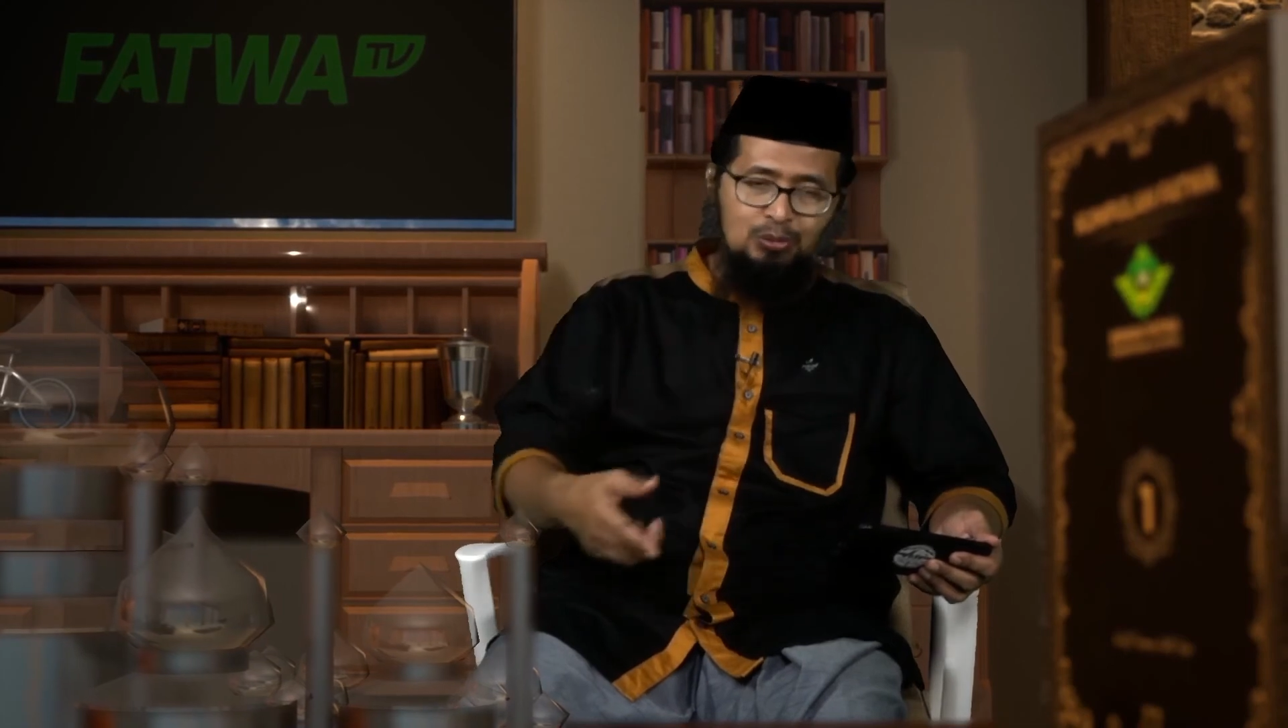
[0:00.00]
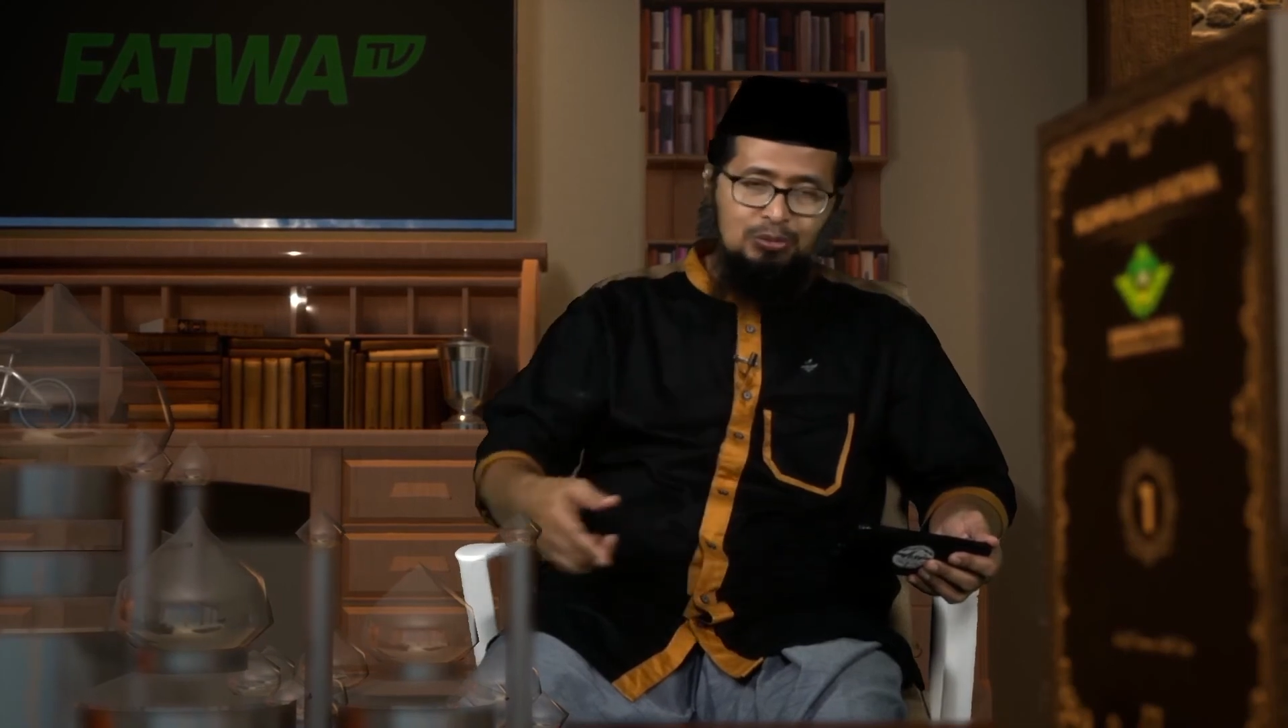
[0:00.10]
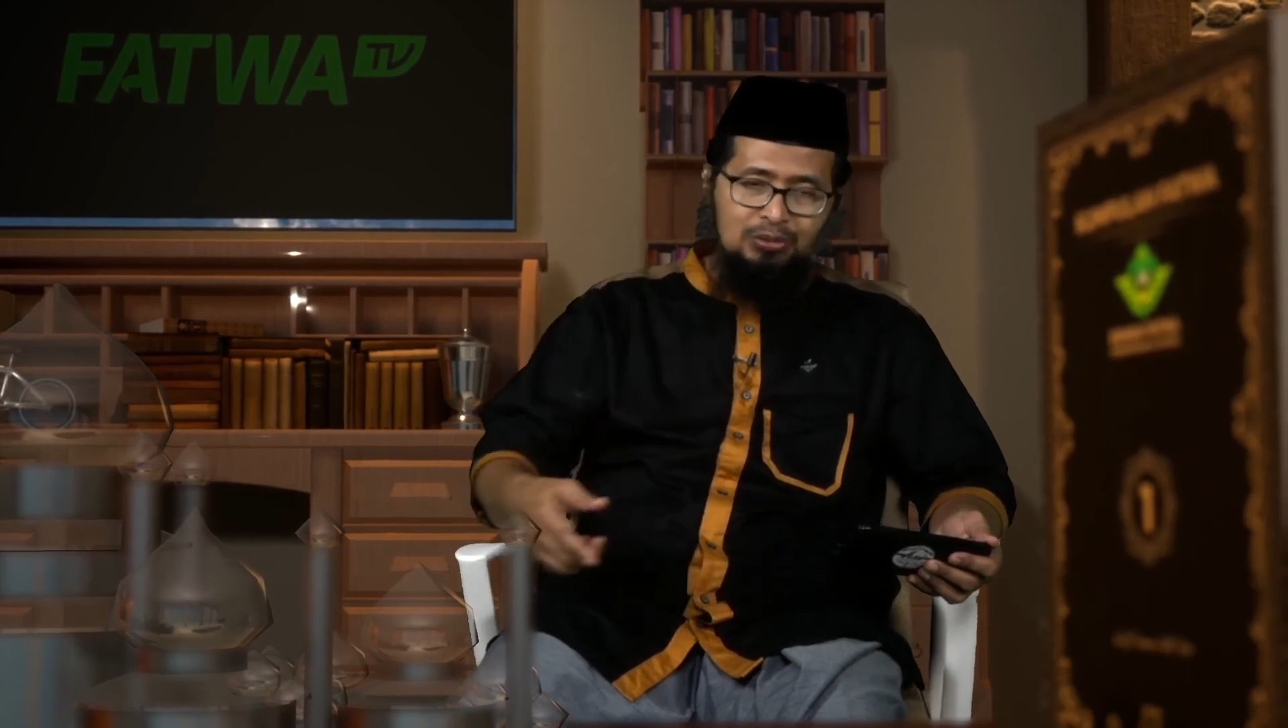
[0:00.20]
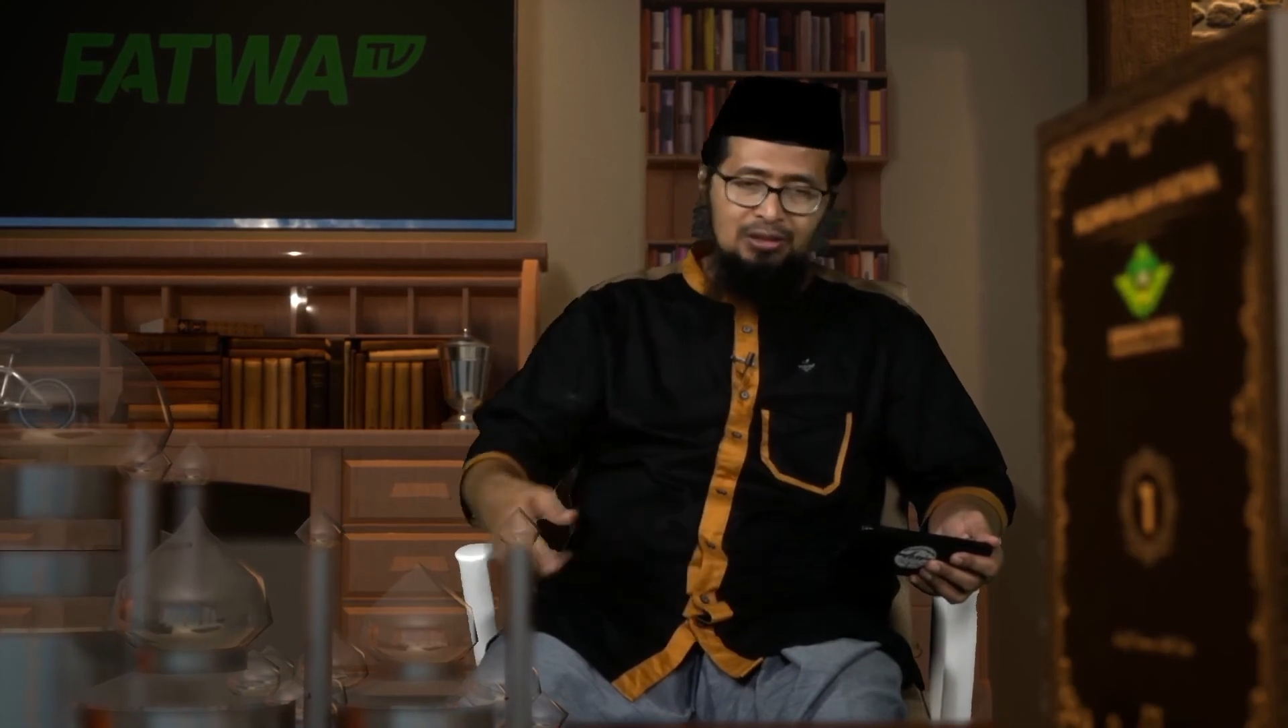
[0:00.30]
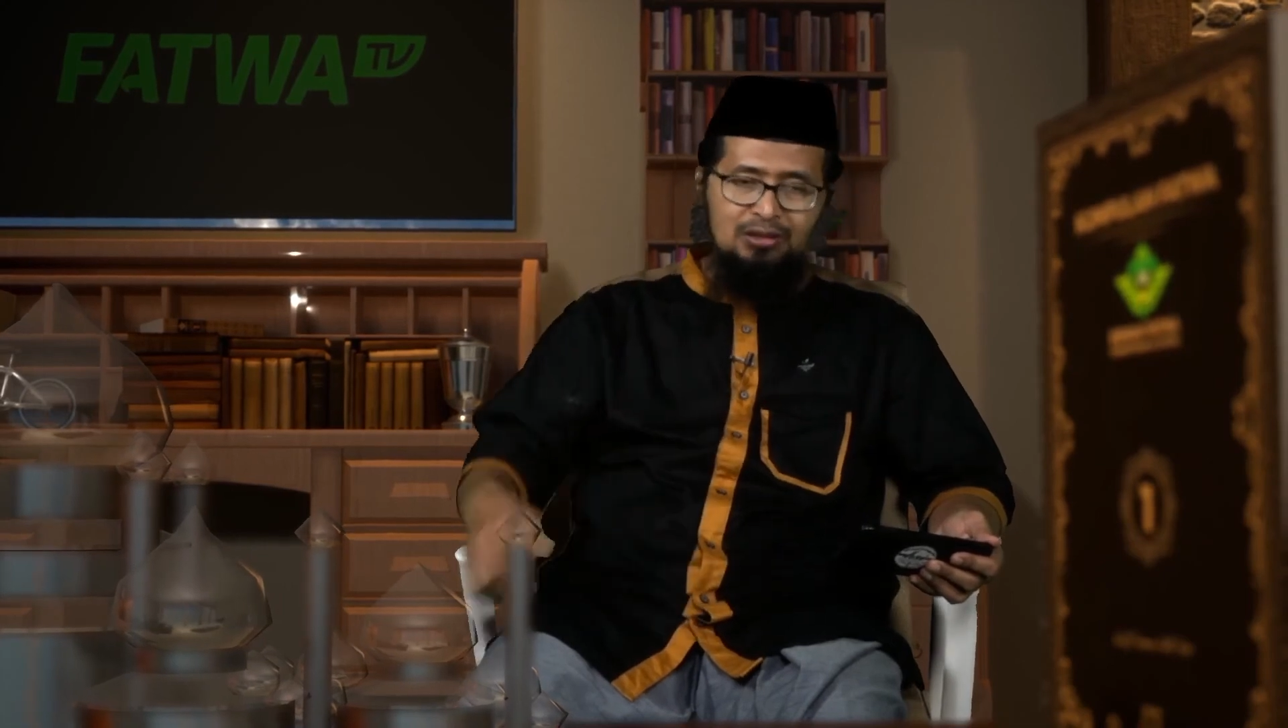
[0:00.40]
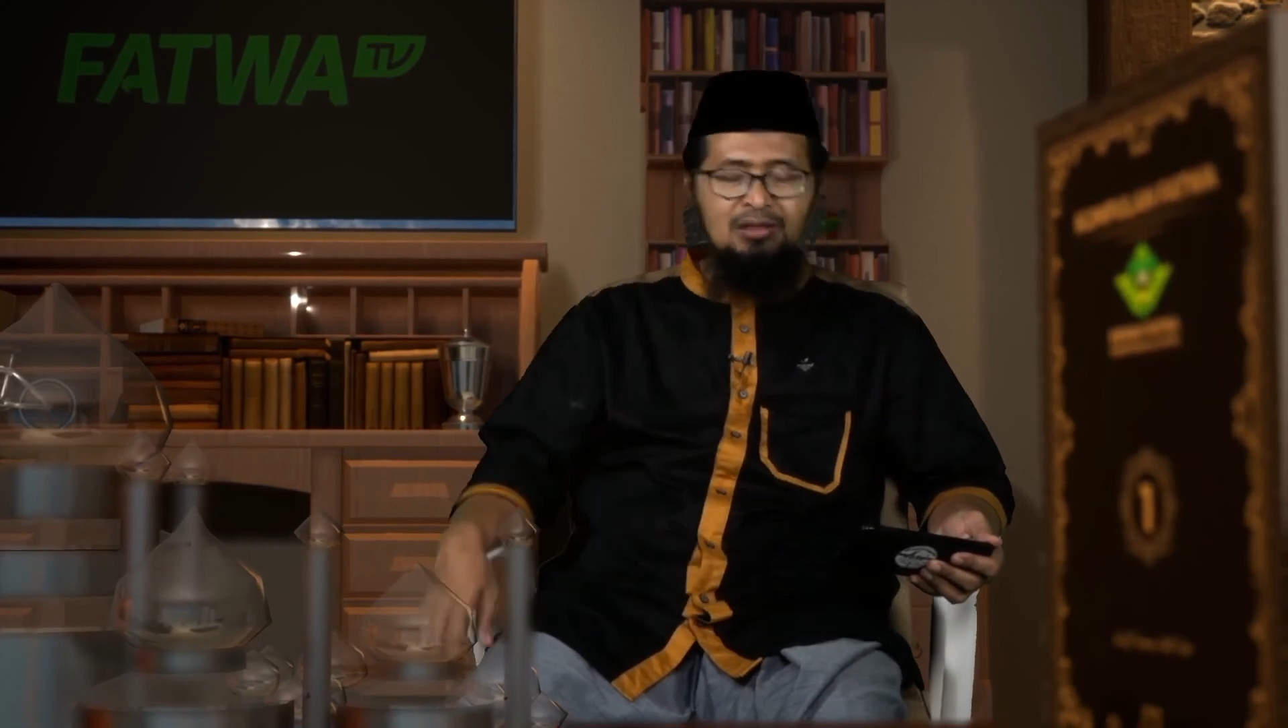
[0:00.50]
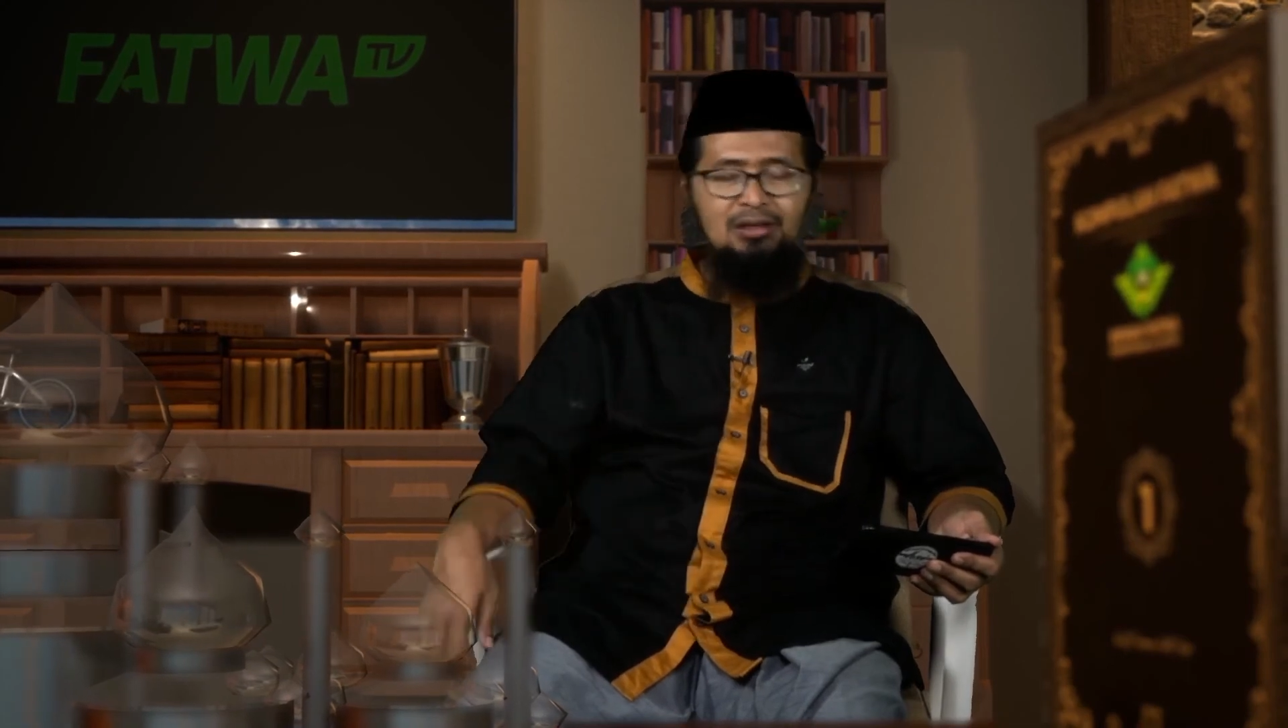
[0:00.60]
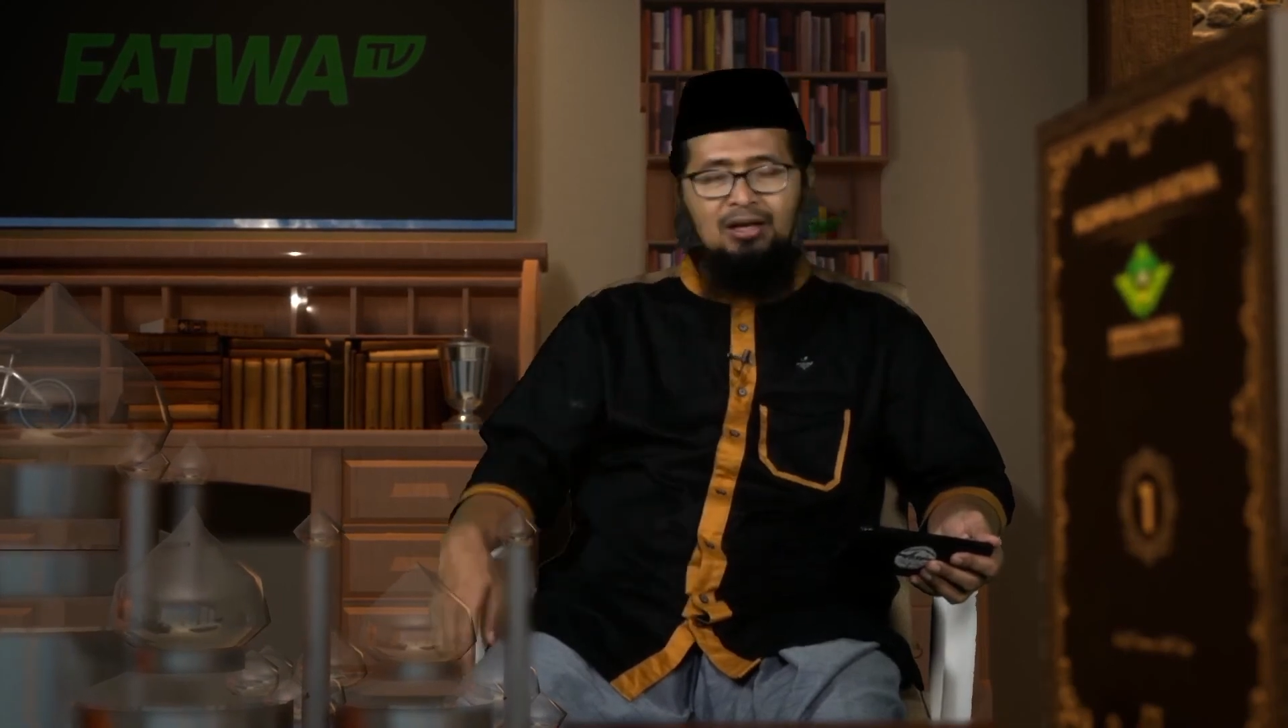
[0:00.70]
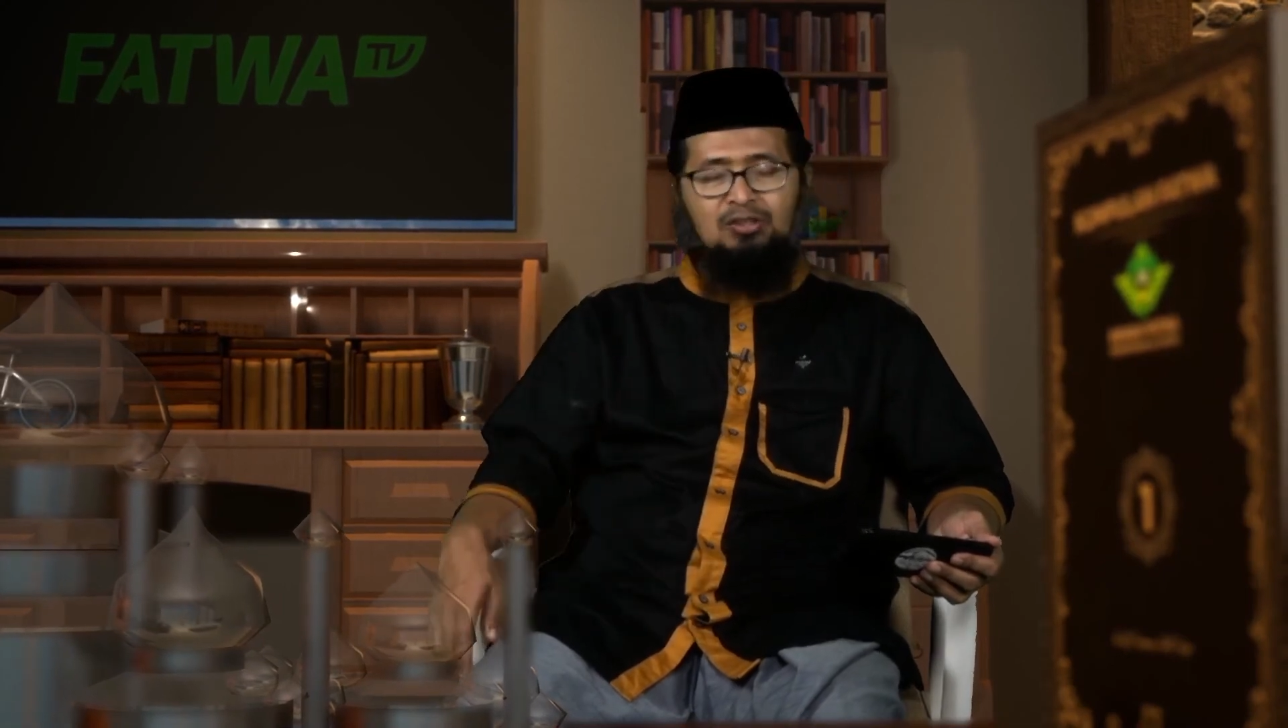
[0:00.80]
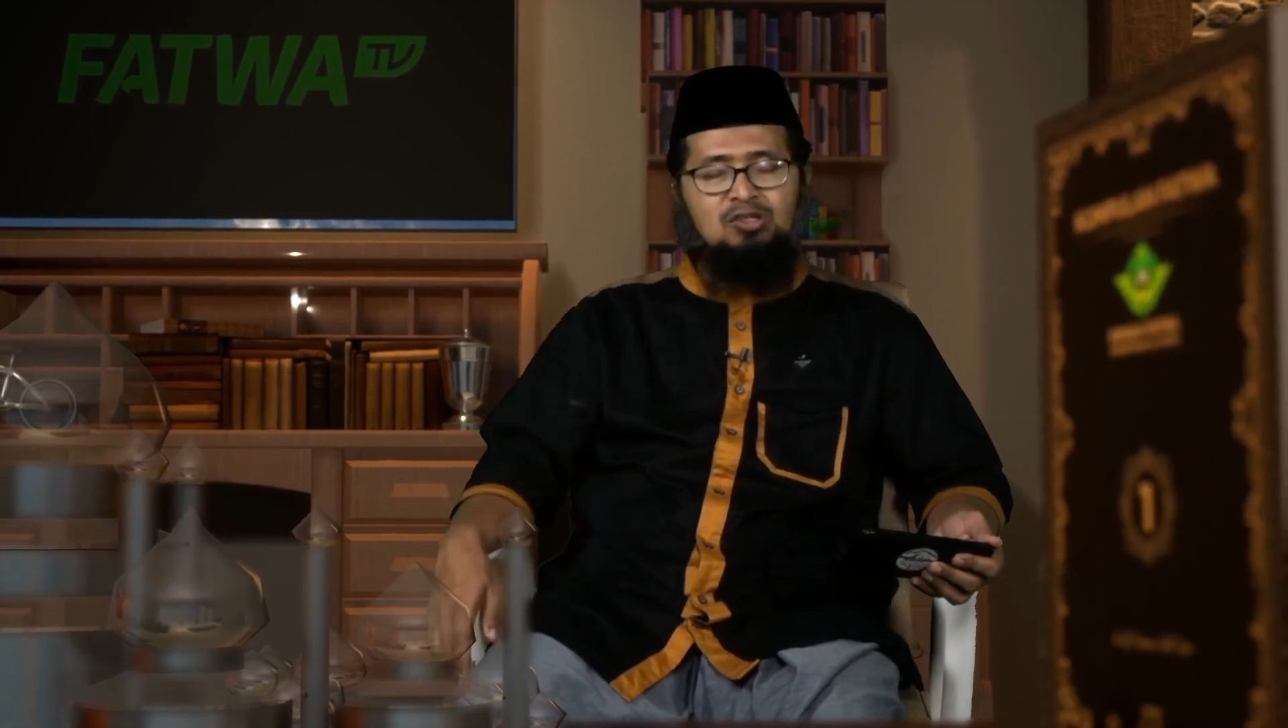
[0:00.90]
unit
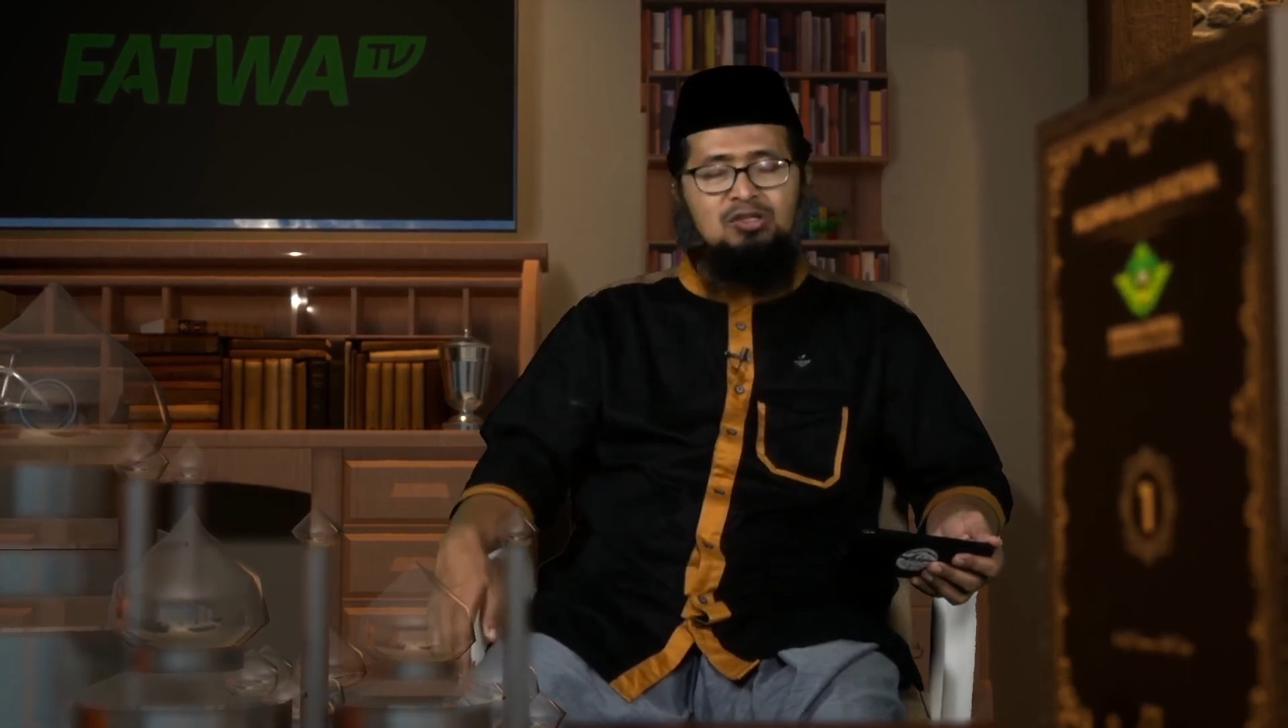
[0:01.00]
atau